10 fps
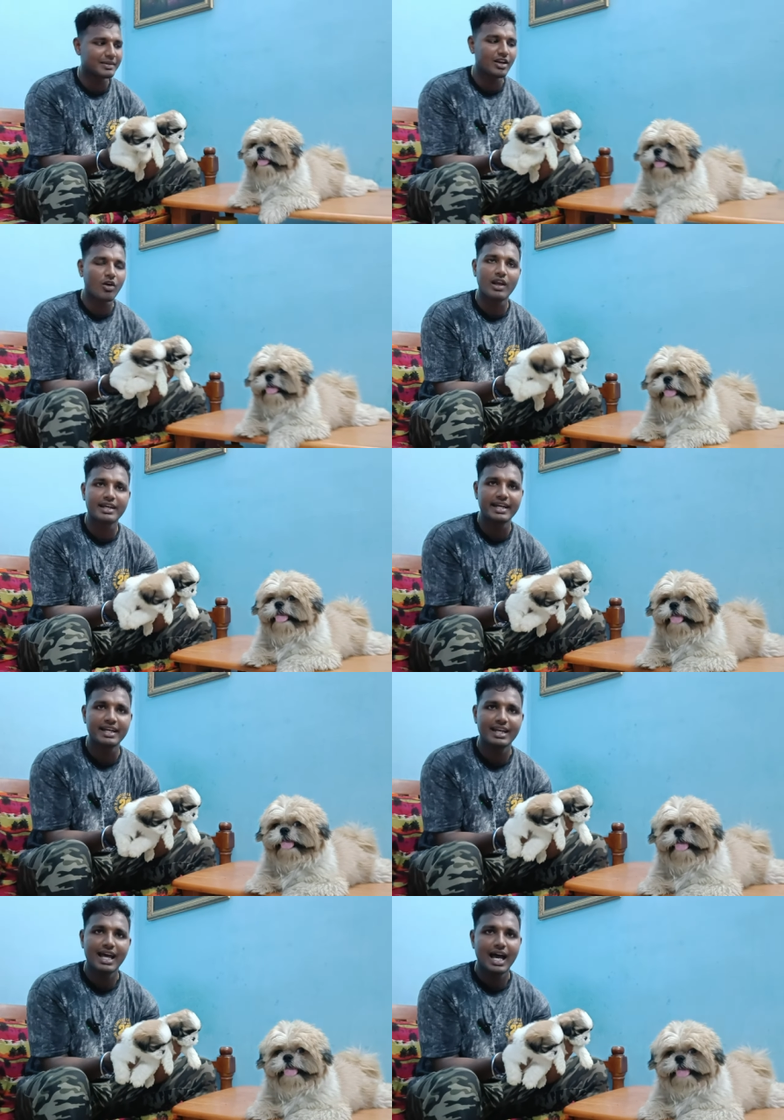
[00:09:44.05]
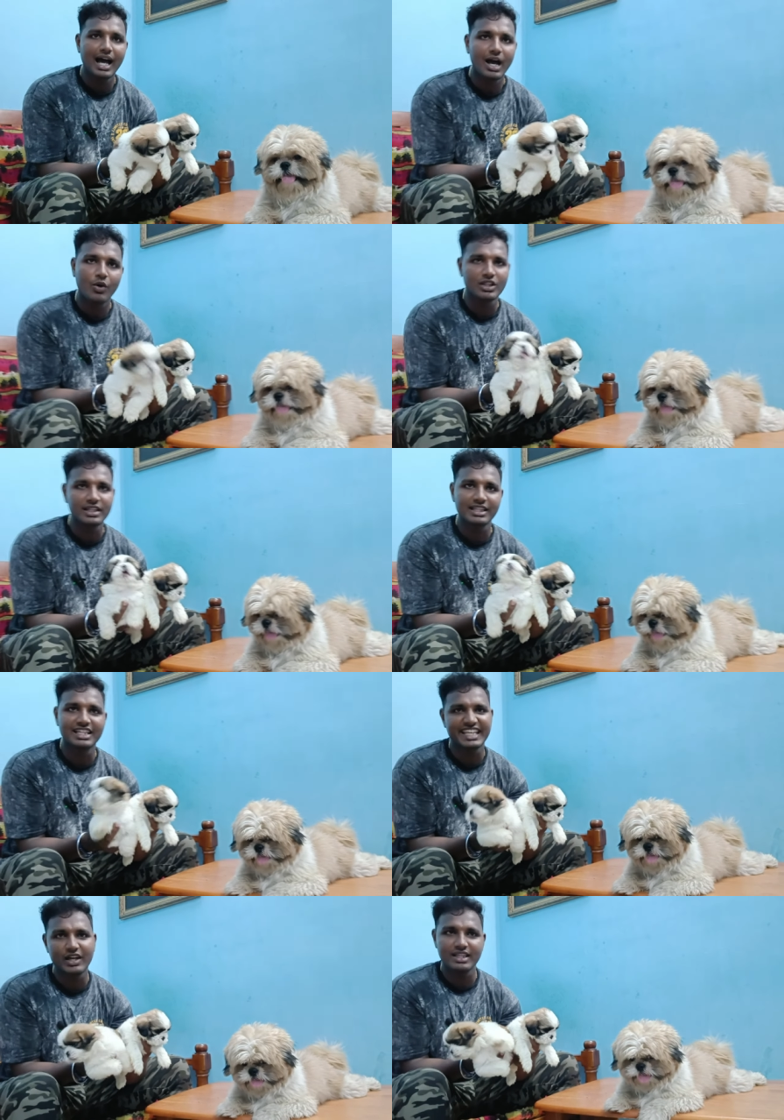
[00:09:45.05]
இதுக்கு பார்த்தீங்கன்னா ராயல் கேனன்
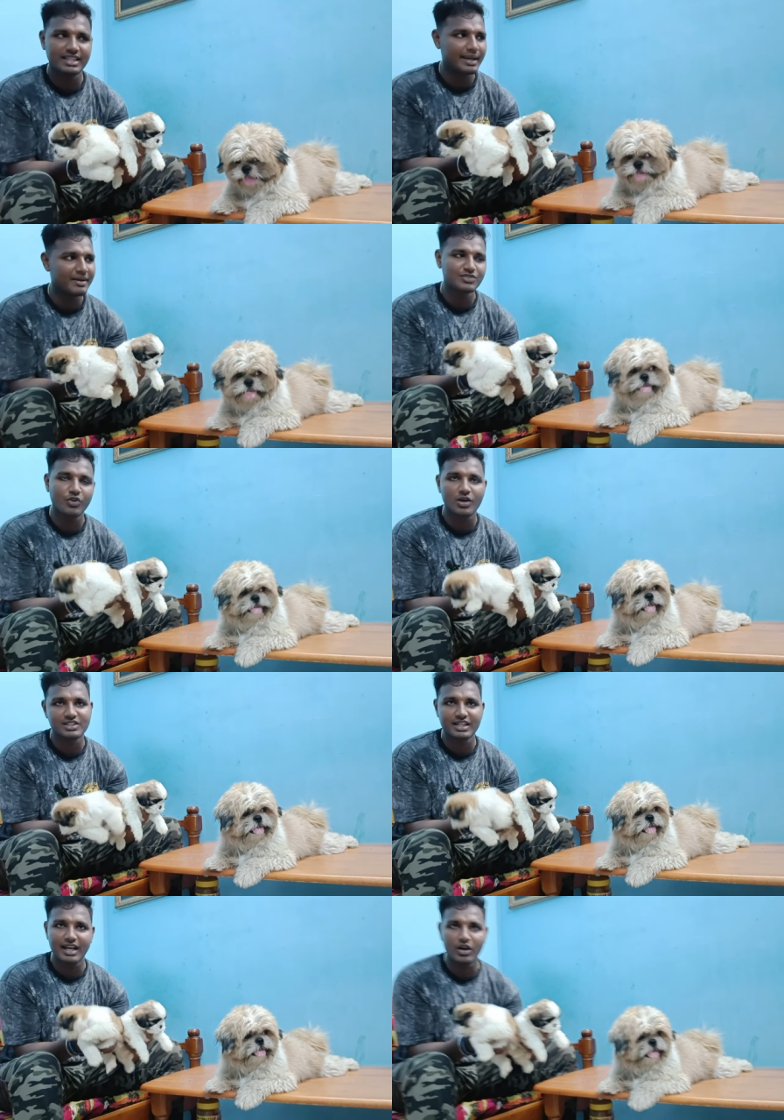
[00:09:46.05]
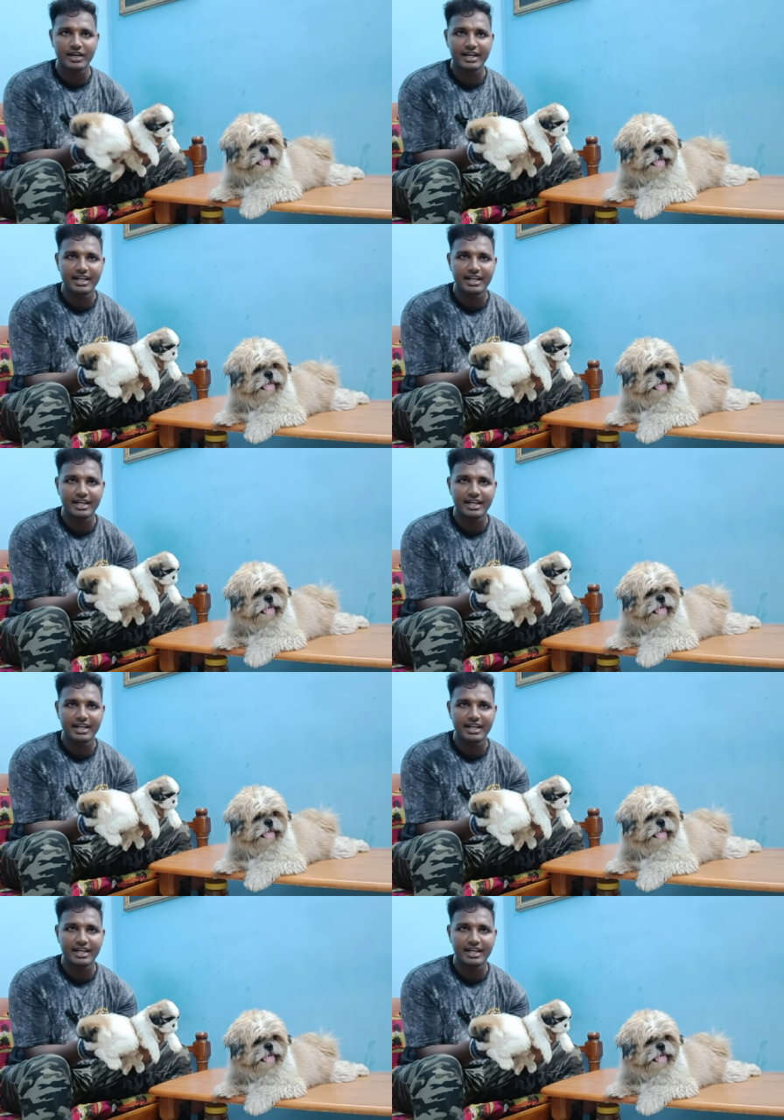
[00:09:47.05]
கொடுத்துருந்தேன் த்ரீ த்ரீ மந்த்ஸ் ஃபோர் மந்த்ஸ் இருக்கிற ராயல்